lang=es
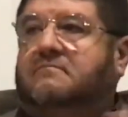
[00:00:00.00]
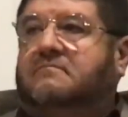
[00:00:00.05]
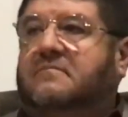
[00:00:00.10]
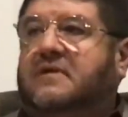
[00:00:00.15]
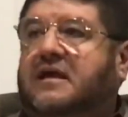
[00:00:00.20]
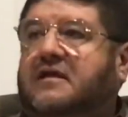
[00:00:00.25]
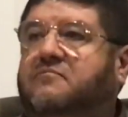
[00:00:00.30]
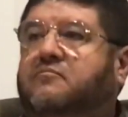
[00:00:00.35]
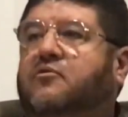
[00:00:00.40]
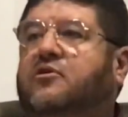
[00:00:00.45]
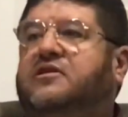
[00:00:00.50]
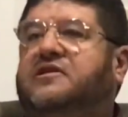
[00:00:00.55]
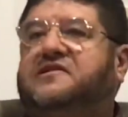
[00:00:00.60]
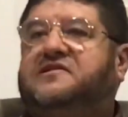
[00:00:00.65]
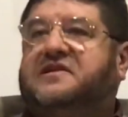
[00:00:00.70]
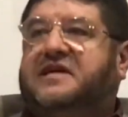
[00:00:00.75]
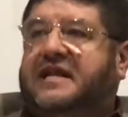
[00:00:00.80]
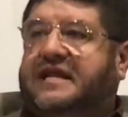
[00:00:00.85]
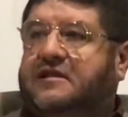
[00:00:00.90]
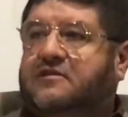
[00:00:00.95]
Es muy
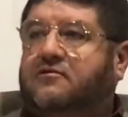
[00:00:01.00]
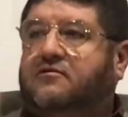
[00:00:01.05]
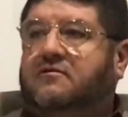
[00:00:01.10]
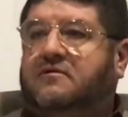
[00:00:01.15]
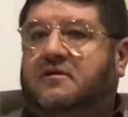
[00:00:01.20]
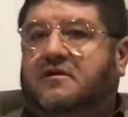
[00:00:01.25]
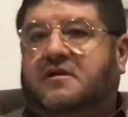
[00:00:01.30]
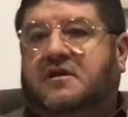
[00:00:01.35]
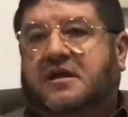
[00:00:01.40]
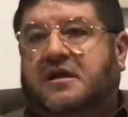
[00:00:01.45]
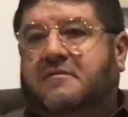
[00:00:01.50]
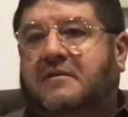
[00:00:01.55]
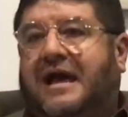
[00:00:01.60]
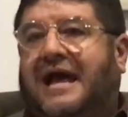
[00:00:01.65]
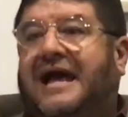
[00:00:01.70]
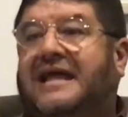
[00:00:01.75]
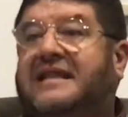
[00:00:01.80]
discreto, a